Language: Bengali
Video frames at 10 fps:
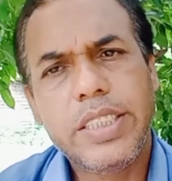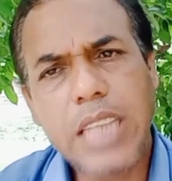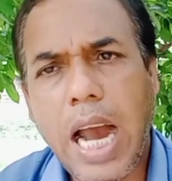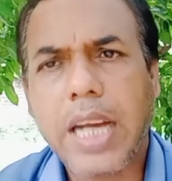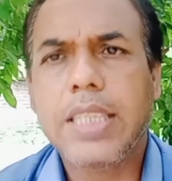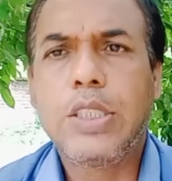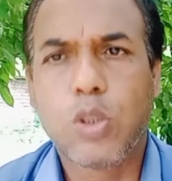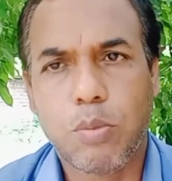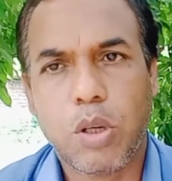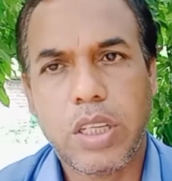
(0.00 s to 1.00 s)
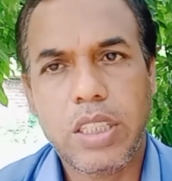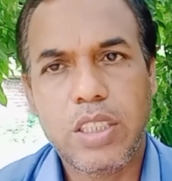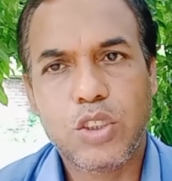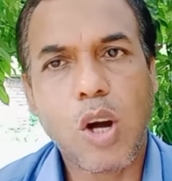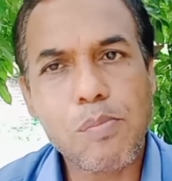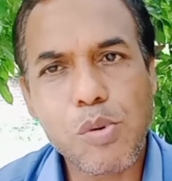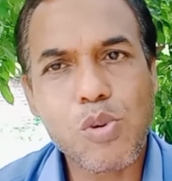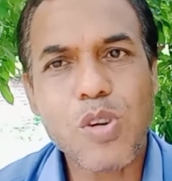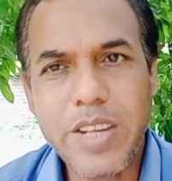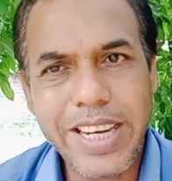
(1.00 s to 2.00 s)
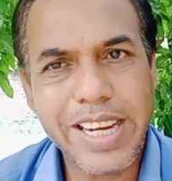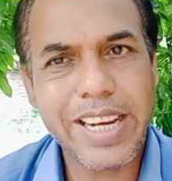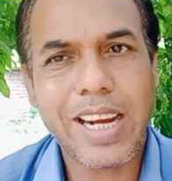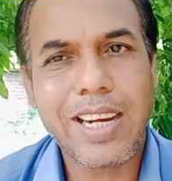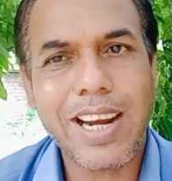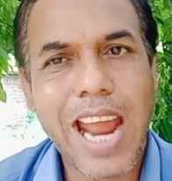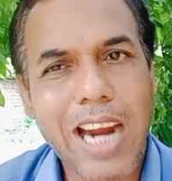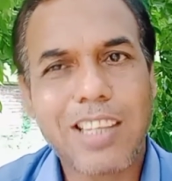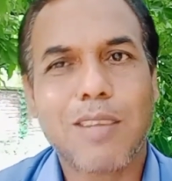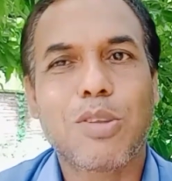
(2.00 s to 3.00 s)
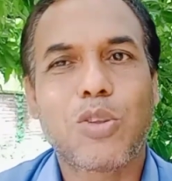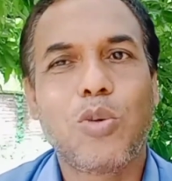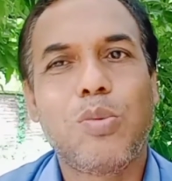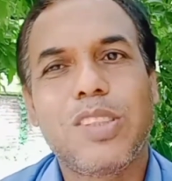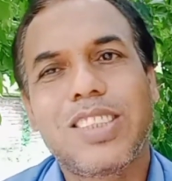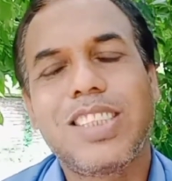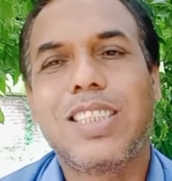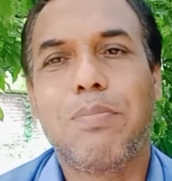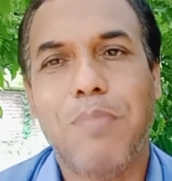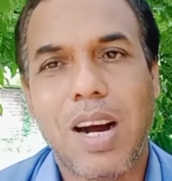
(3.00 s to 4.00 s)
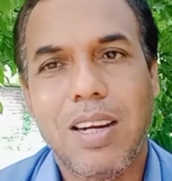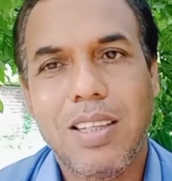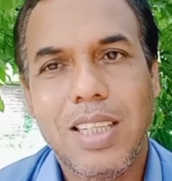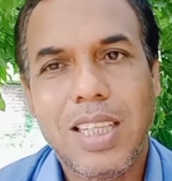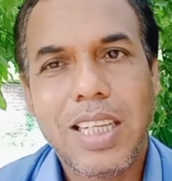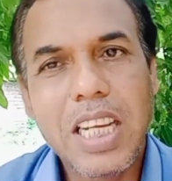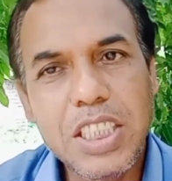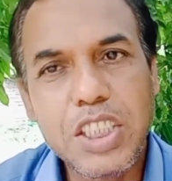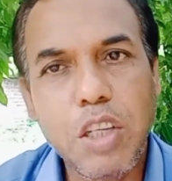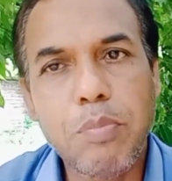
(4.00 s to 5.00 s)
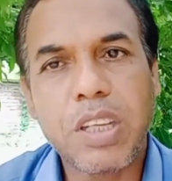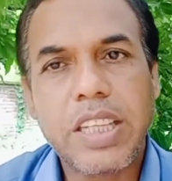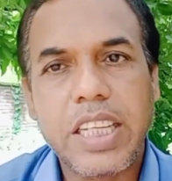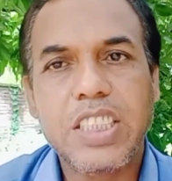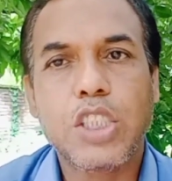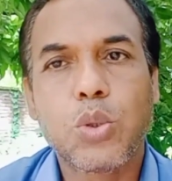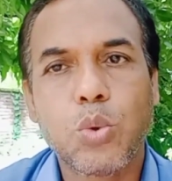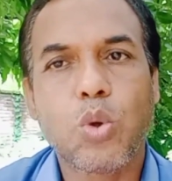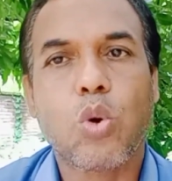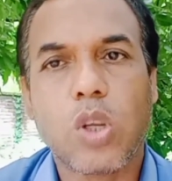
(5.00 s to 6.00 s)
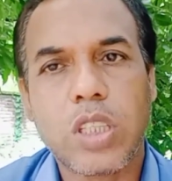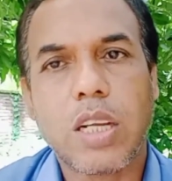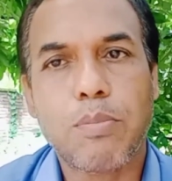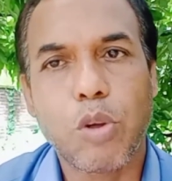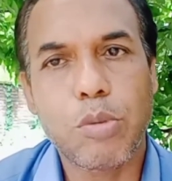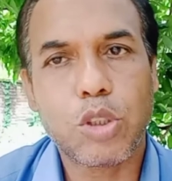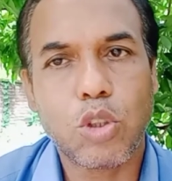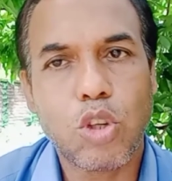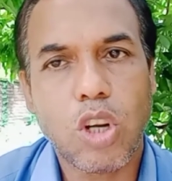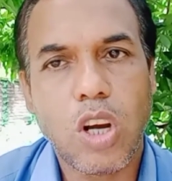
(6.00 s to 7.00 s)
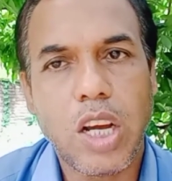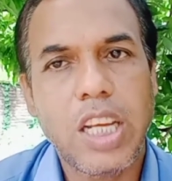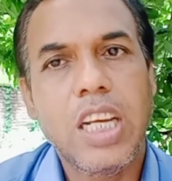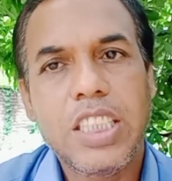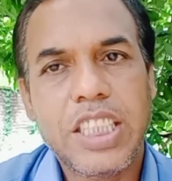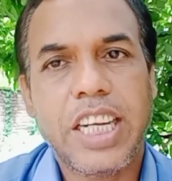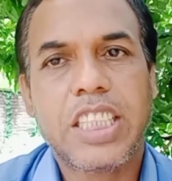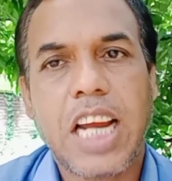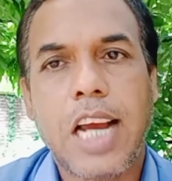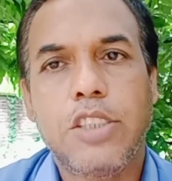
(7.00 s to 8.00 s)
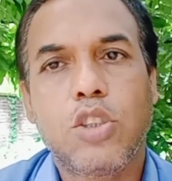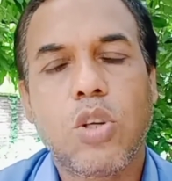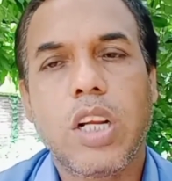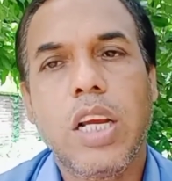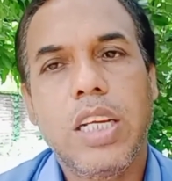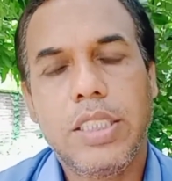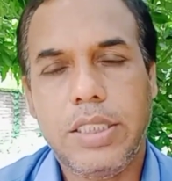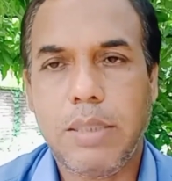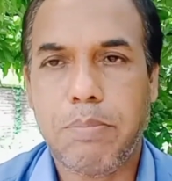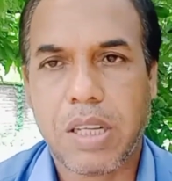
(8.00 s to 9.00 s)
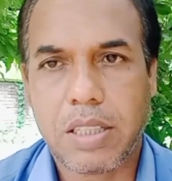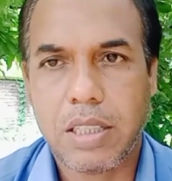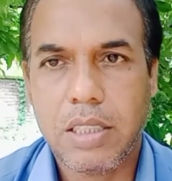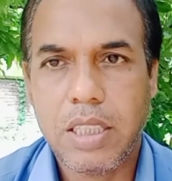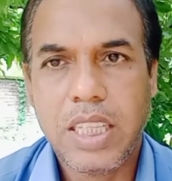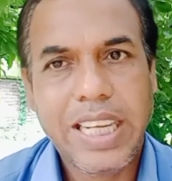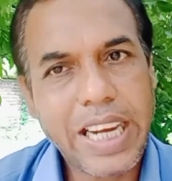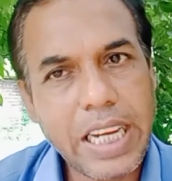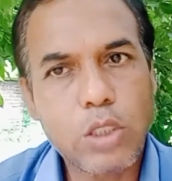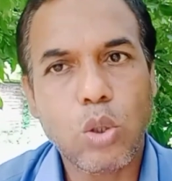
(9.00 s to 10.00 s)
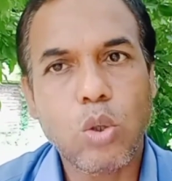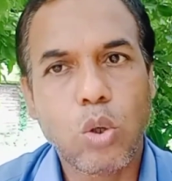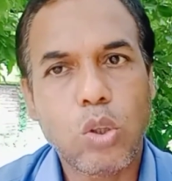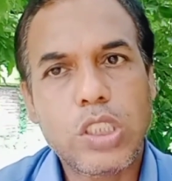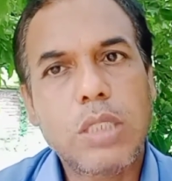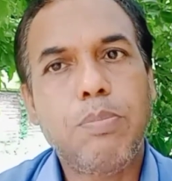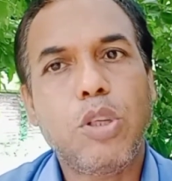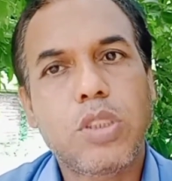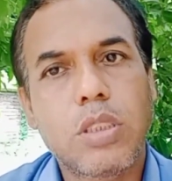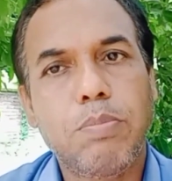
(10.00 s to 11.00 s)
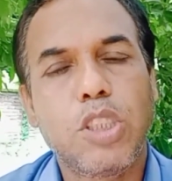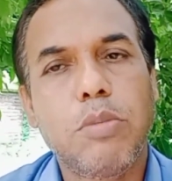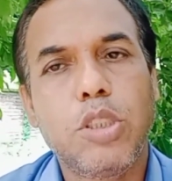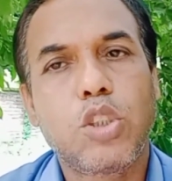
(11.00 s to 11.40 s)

যা কিছু বলেন সম্পর্ক টিকে রাখার একটা মাত্র উপ হচ্ছে জিব্বা এই জিব্বা থেকে যে সুন্দর কথাটা পরিবেশন করা হয় সেটা সাহায্য করে জিব্বাটা এই জন্য জিব্বা হচ্ছে পৃথিবীর